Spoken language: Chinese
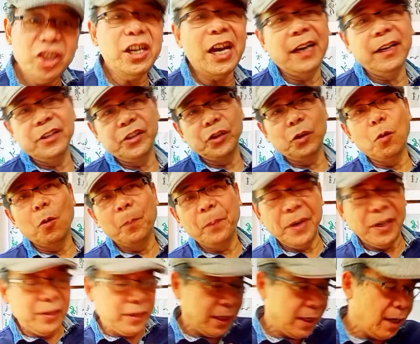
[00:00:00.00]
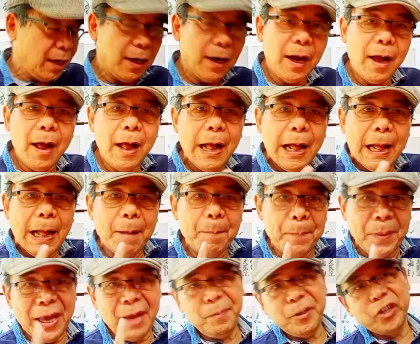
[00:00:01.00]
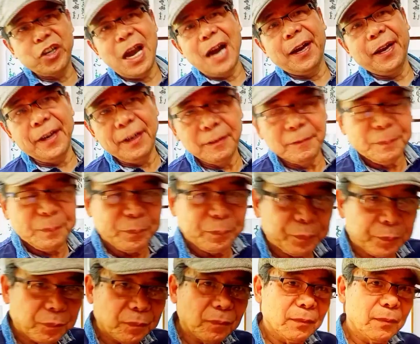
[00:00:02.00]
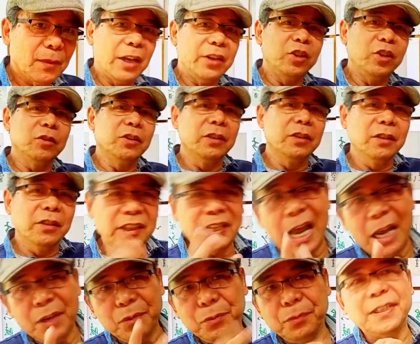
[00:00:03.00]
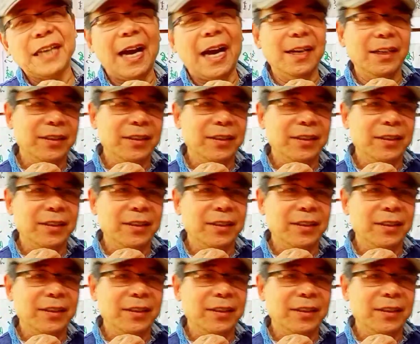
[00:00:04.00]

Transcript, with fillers: 年的时候被这个 Baby Shark，就是鲨鱼仔